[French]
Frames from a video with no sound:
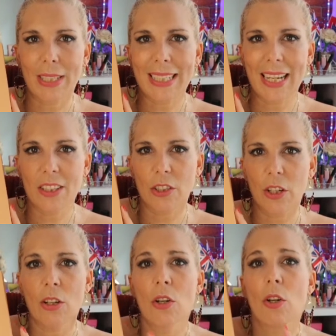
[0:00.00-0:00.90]
que les
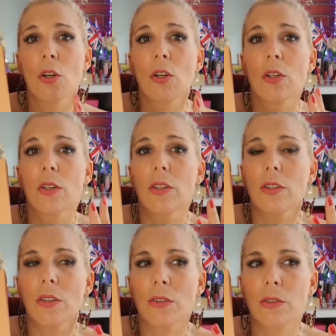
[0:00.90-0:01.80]
créateurs
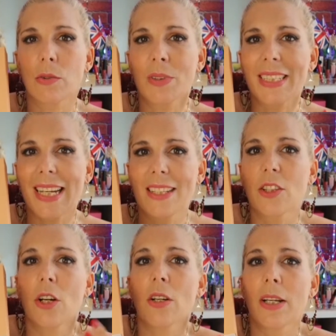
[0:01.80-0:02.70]
sont des
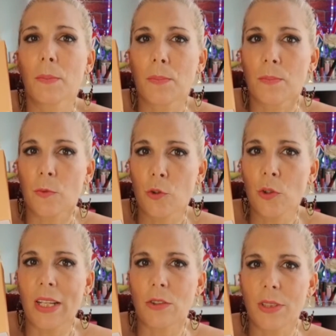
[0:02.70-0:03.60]
créateurs de
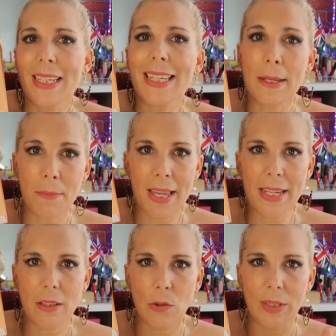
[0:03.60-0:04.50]
l'atelier Emma
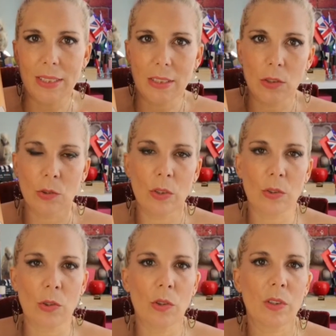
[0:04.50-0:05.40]
et Chloé. Ce
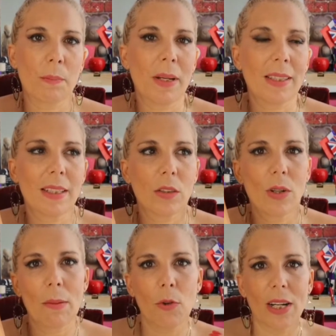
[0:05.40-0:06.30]
n'est pas des
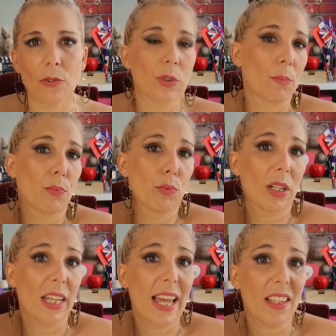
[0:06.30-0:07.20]
collaborations, ça
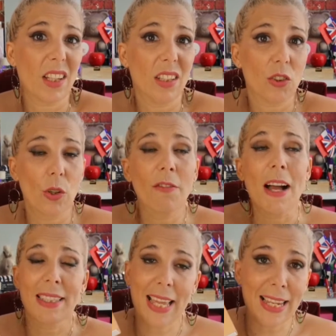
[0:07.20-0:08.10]
pourrait être. Hein,
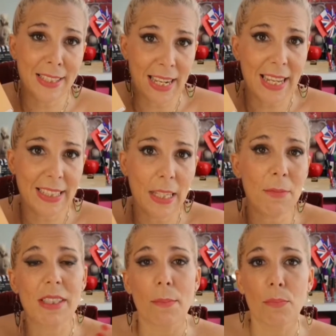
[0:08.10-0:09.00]
enfin, ça l'a été,
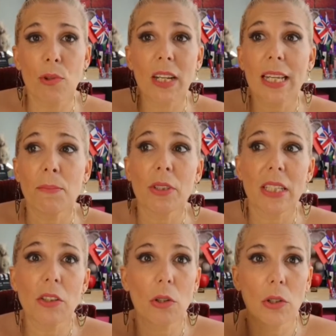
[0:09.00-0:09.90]
mais ça pourrait l'être
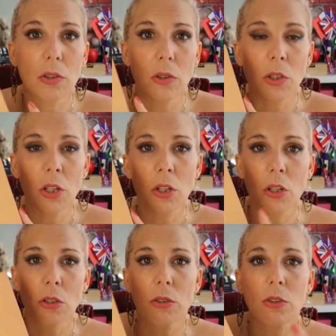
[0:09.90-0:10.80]
peut-être
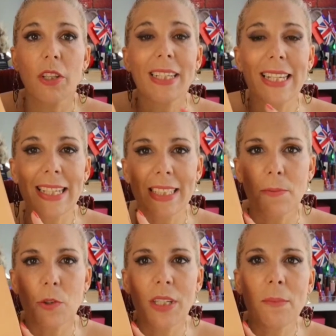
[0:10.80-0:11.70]
dans, des cas
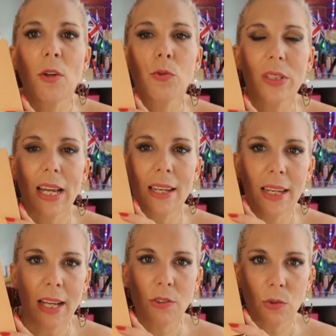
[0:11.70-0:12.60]
exceptionnels. Mais en tout cas,
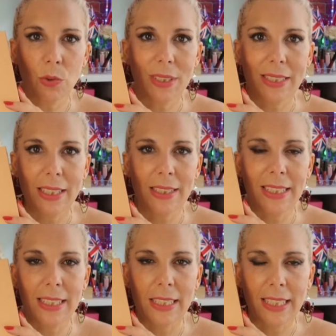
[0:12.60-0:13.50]
là, ce sont
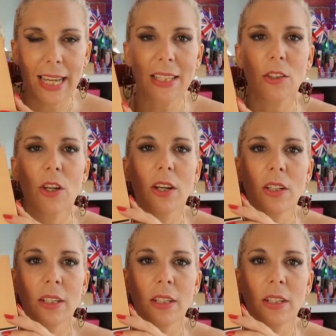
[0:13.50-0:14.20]
des, créateurs